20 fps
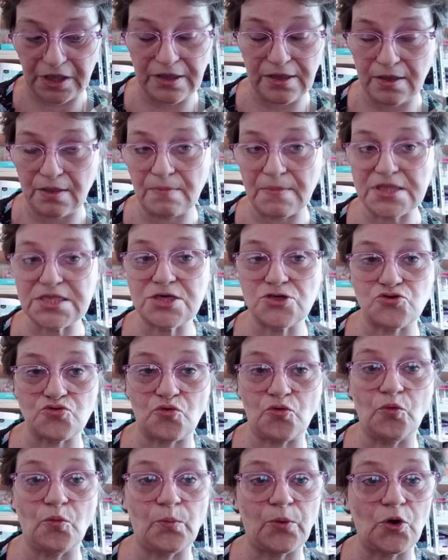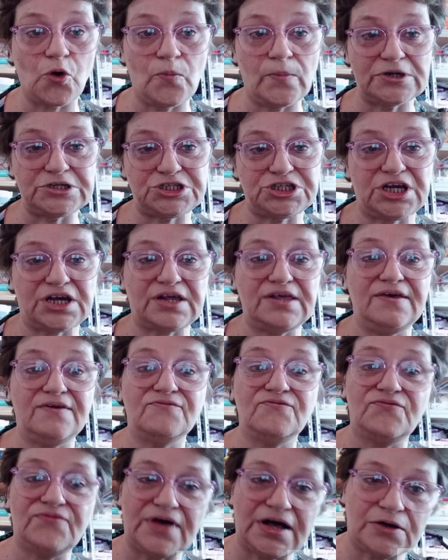Et il m'a dit, je comprends ma chérie,
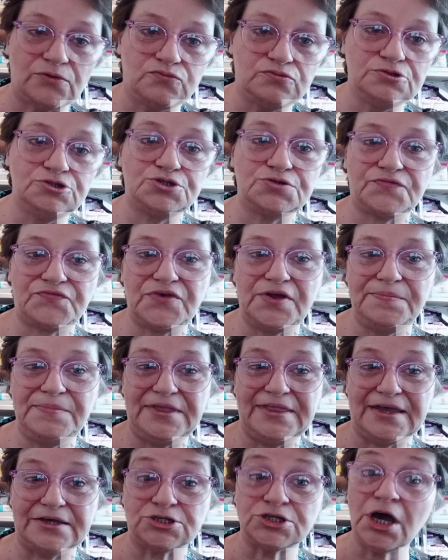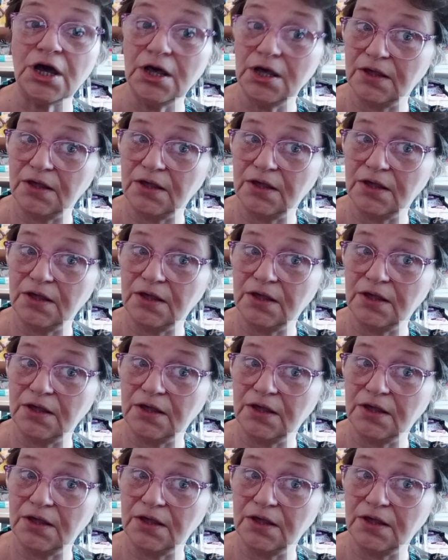va coudre, je fais le ménage.